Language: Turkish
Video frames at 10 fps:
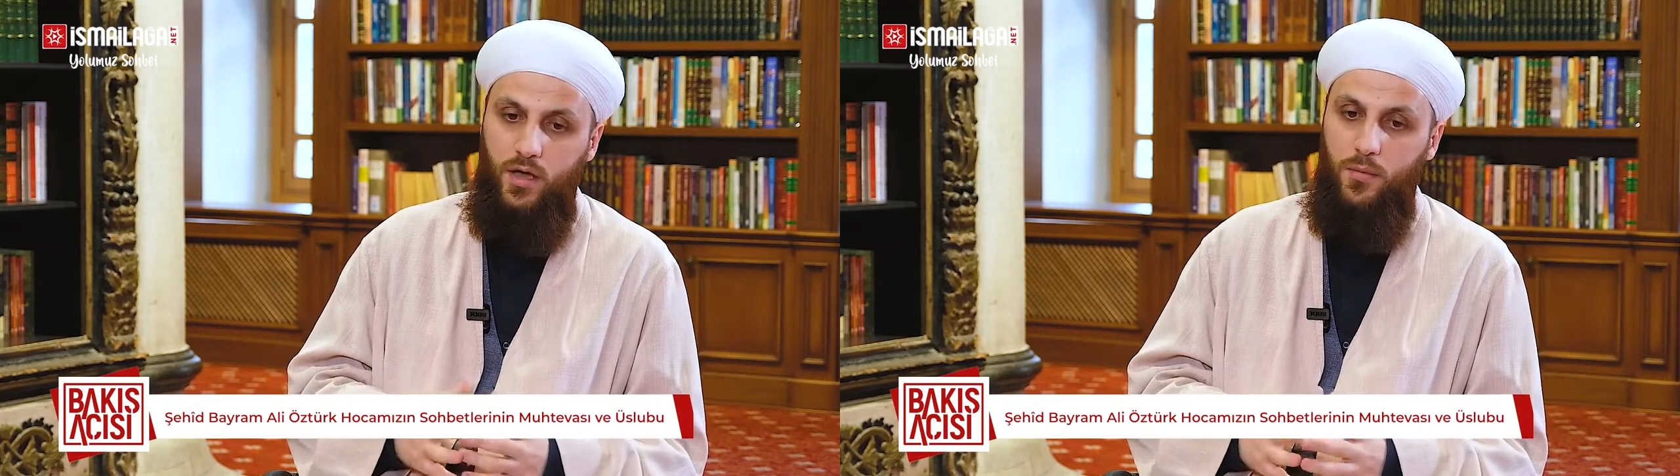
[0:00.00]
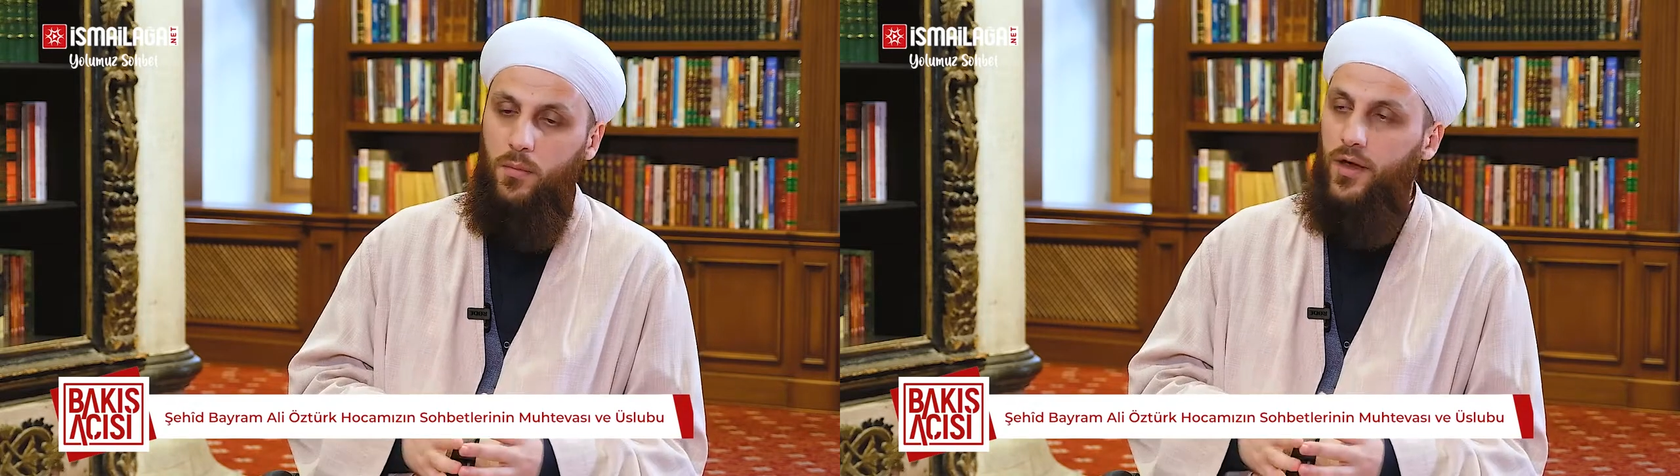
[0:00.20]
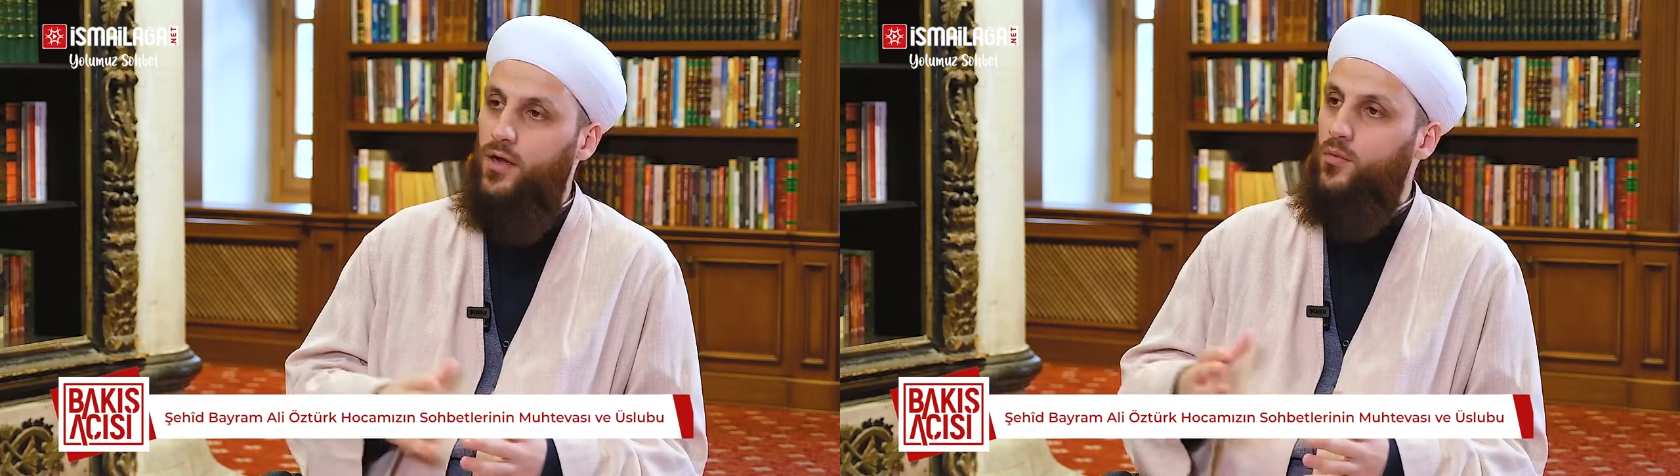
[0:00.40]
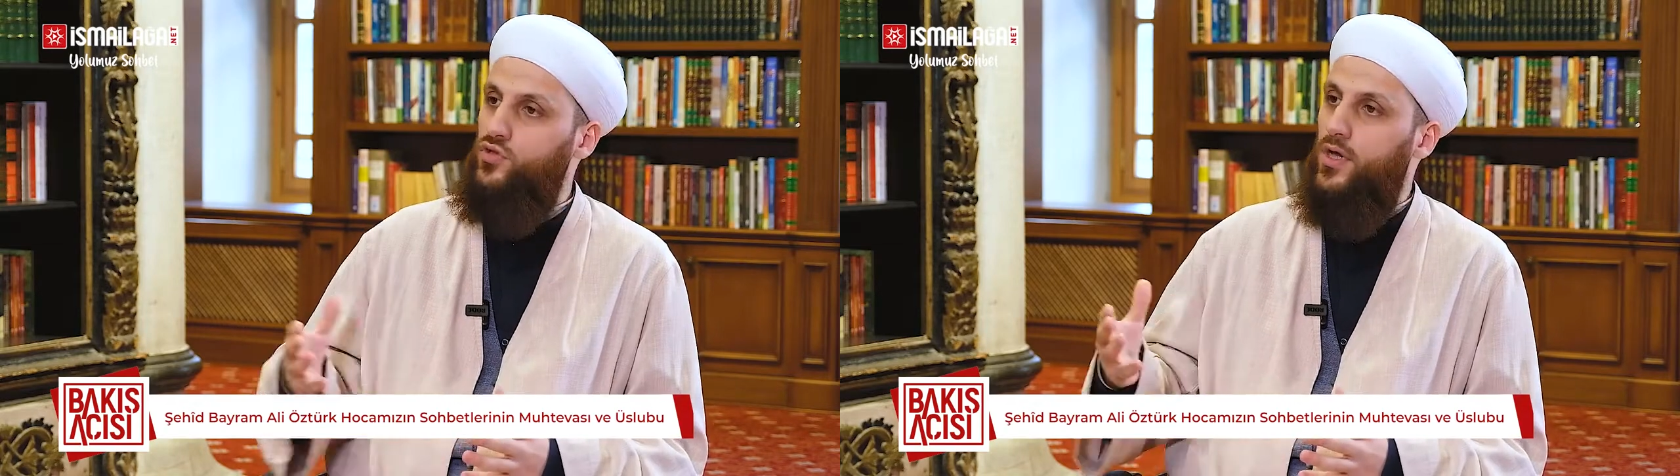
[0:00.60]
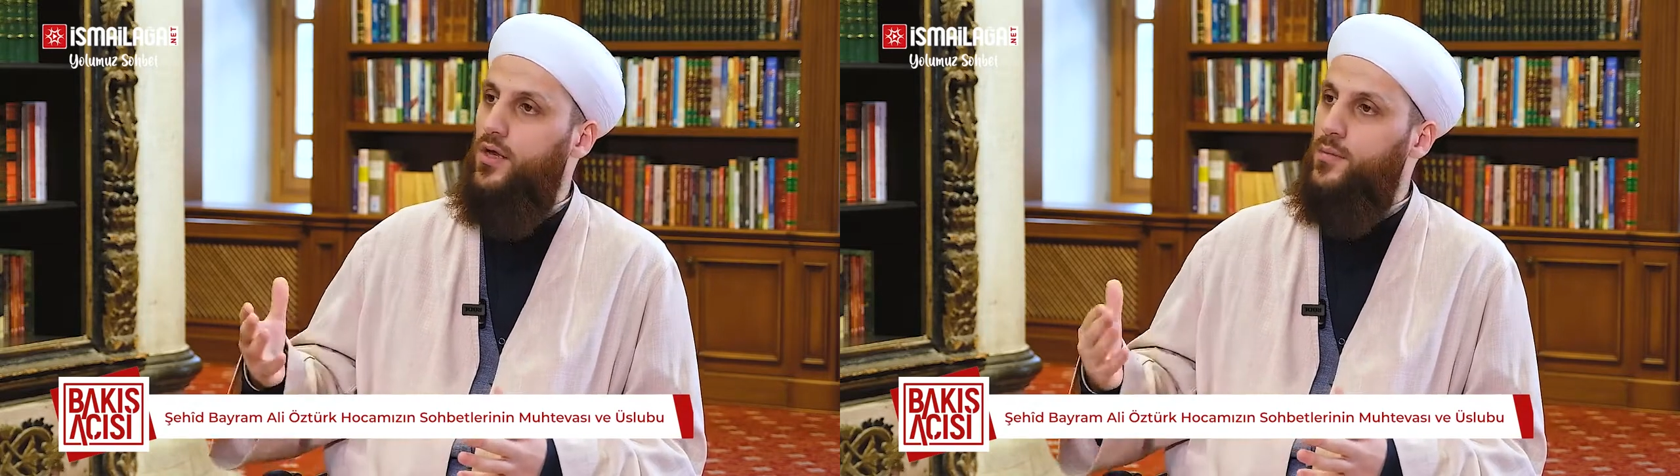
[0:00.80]
ama Bayram
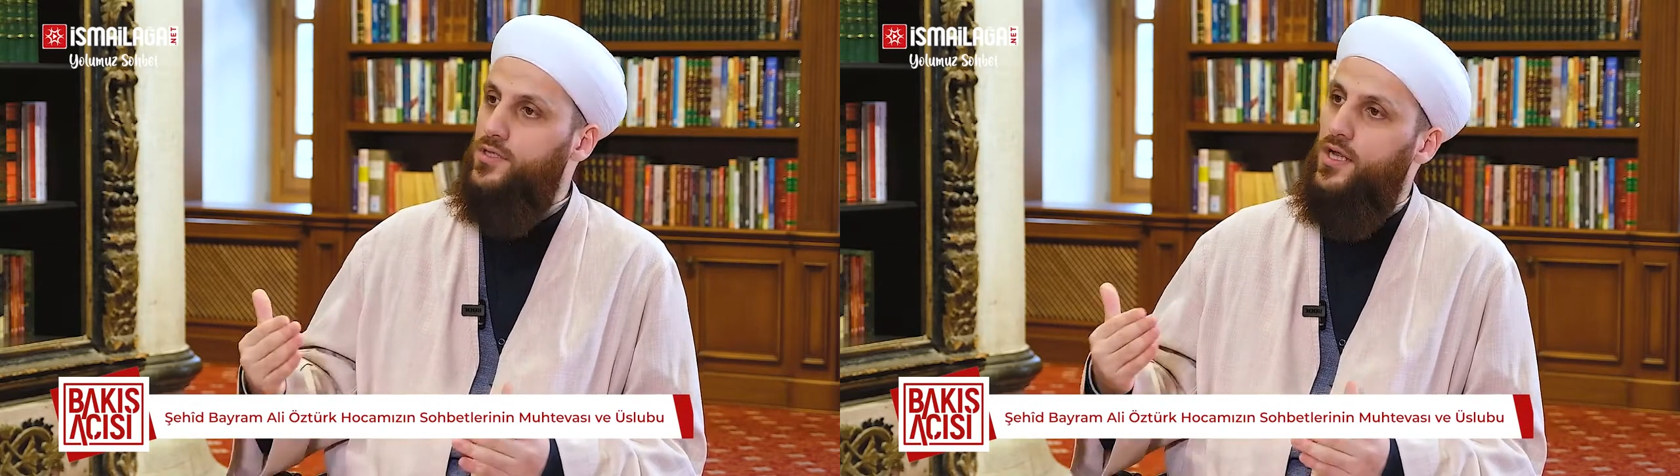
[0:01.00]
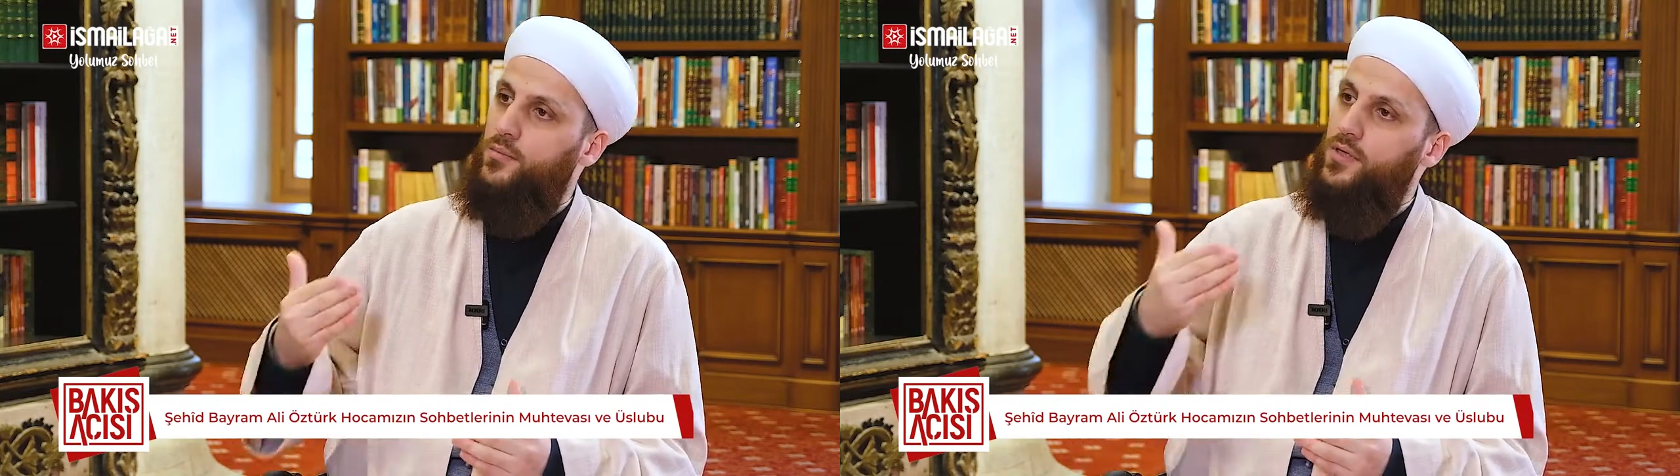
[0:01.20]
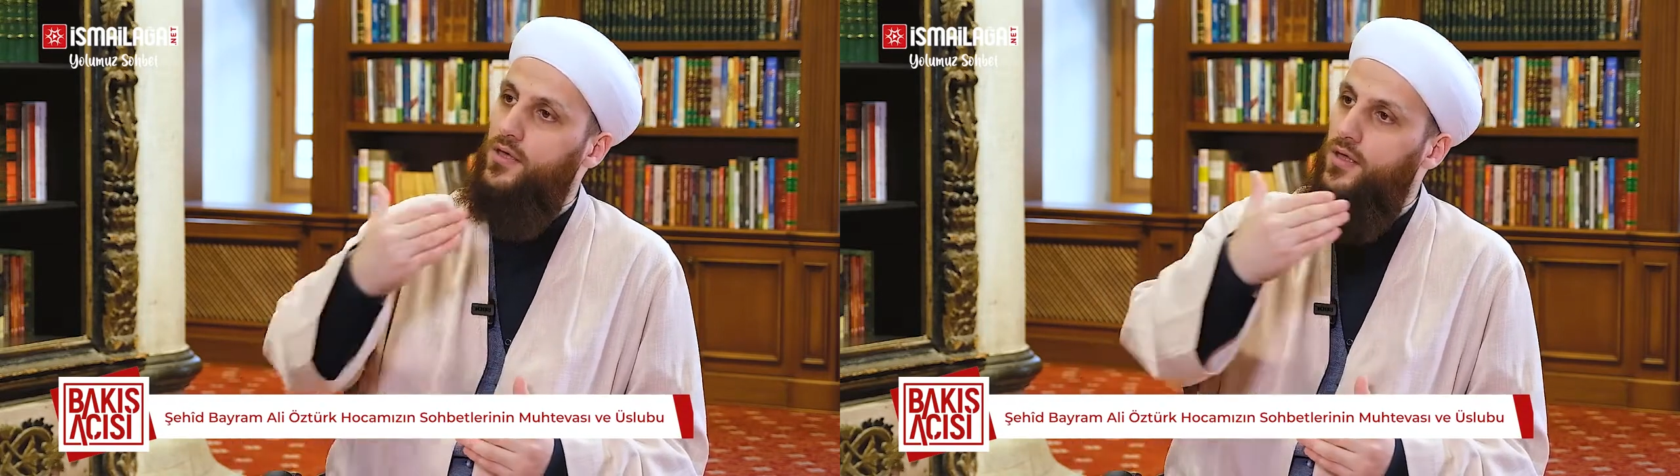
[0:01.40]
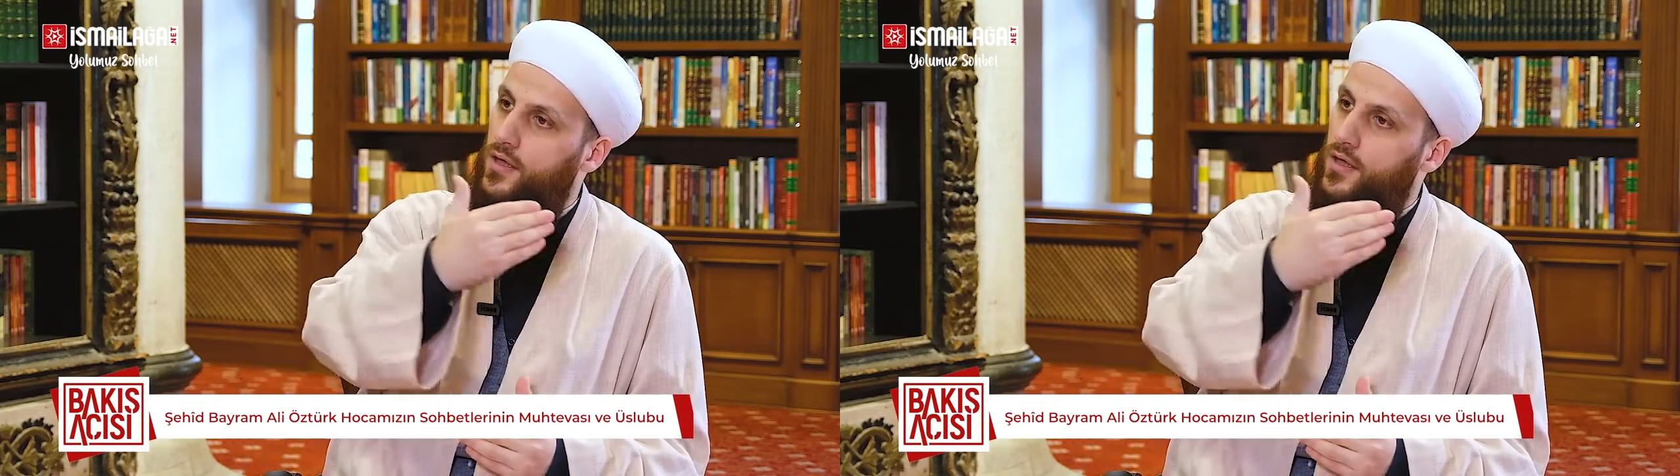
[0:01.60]
Hoca ile mesela bir